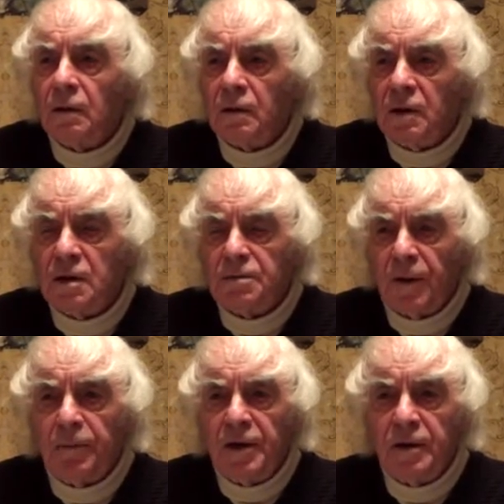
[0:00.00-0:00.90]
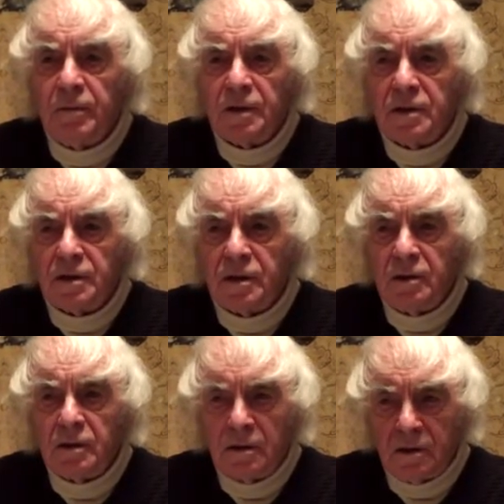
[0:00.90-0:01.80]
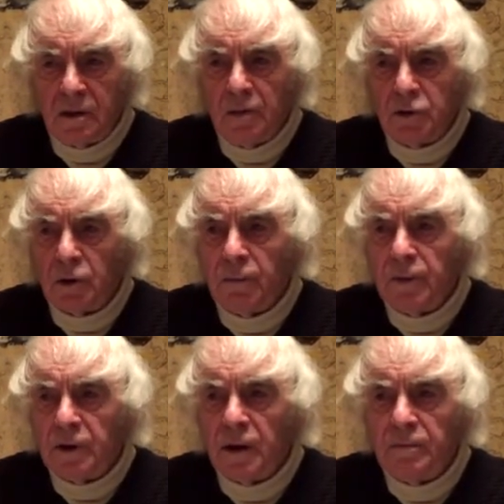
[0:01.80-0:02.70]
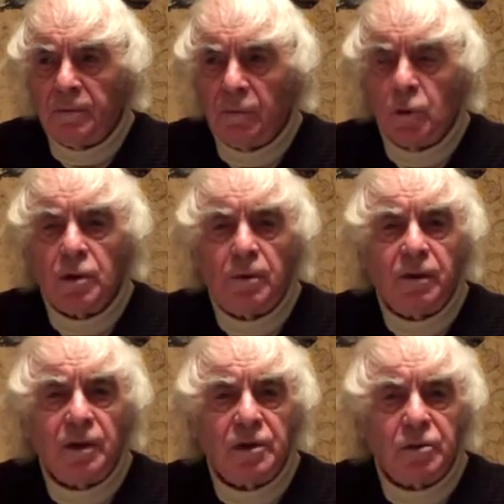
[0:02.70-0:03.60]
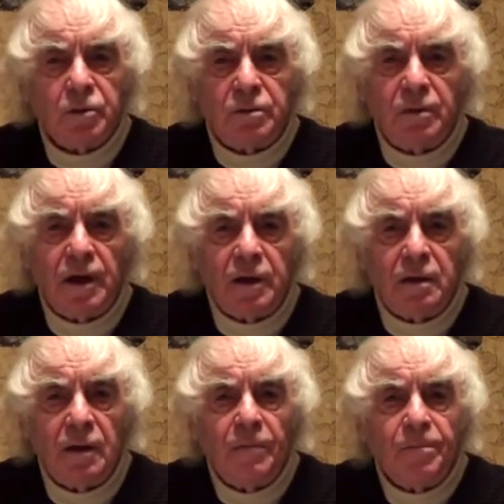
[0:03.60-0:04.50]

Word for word: есть проблемы с, с тем, чтобы там можно было осуществлять,